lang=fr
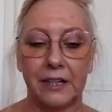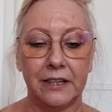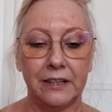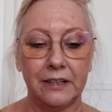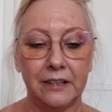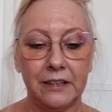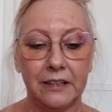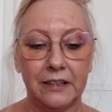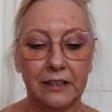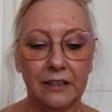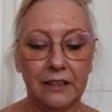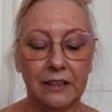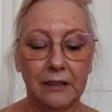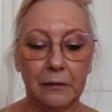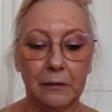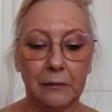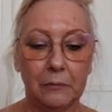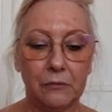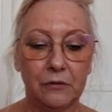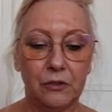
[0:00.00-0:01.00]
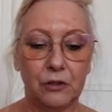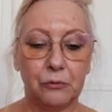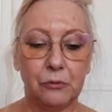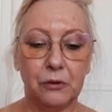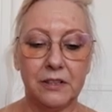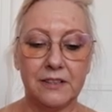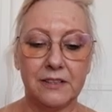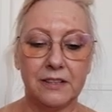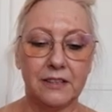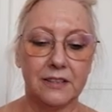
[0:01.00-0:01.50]
Hein. Tu
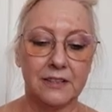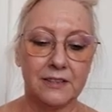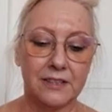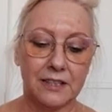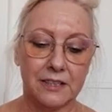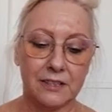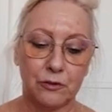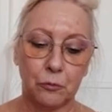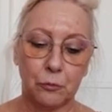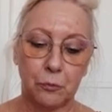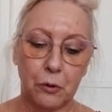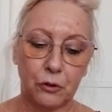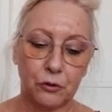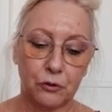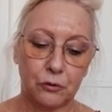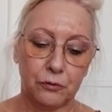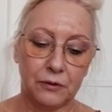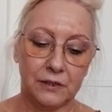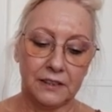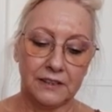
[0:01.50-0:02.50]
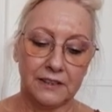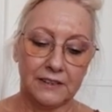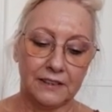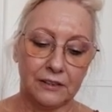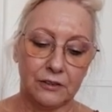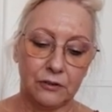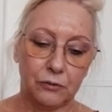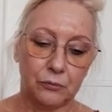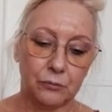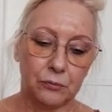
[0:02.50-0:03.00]
vois, ces,
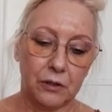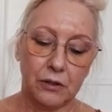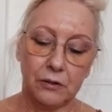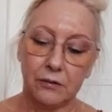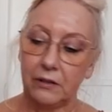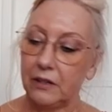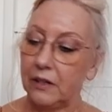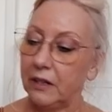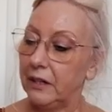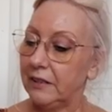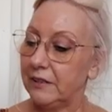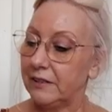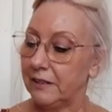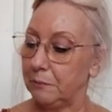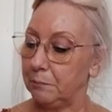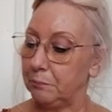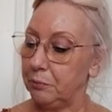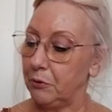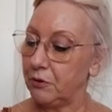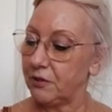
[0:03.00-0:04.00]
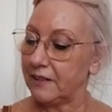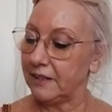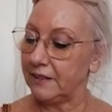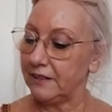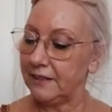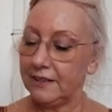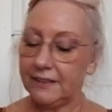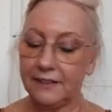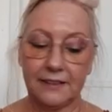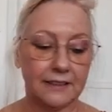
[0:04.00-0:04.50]
opportunités, tu vois. C'est pour
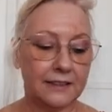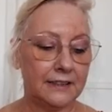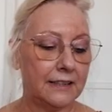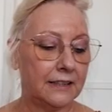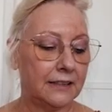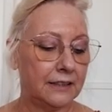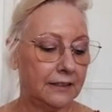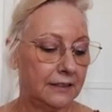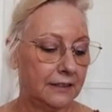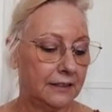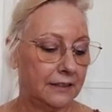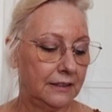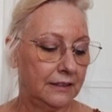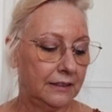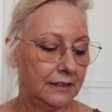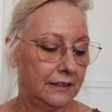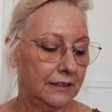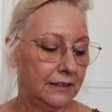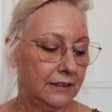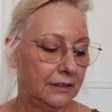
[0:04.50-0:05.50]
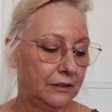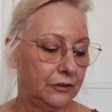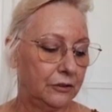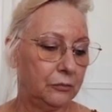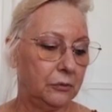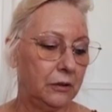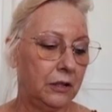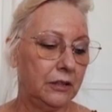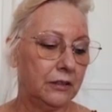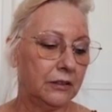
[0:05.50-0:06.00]
cet été. Hein.
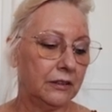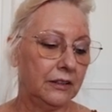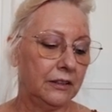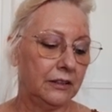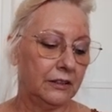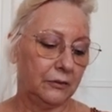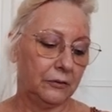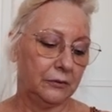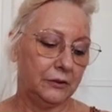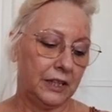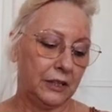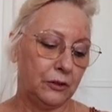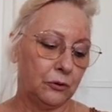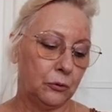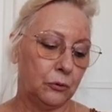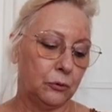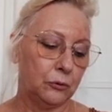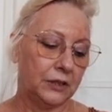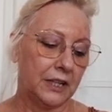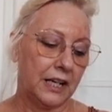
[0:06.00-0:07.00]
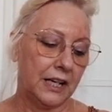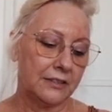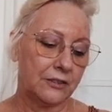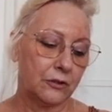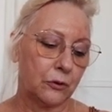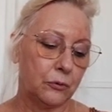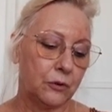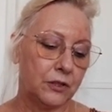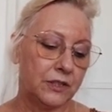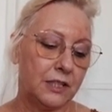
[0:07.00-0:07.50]
Tu vois, on a de
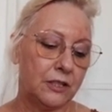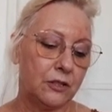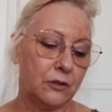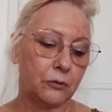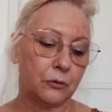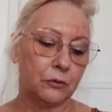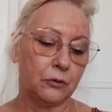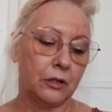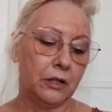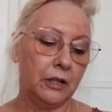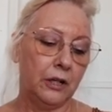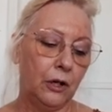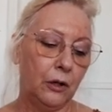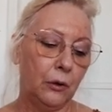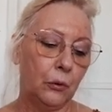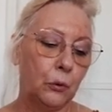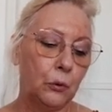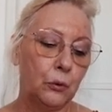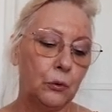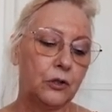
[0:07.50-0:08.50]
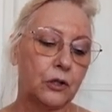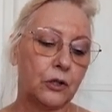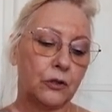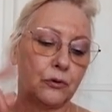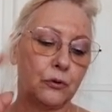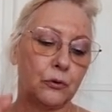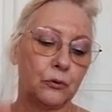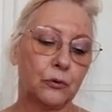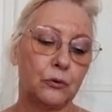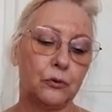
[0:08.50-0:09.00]
l'audace. Oser ce que, ose
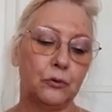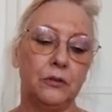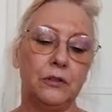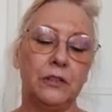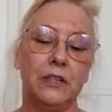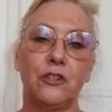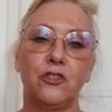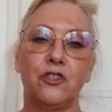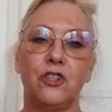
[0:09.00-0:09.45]
ce que tu n'as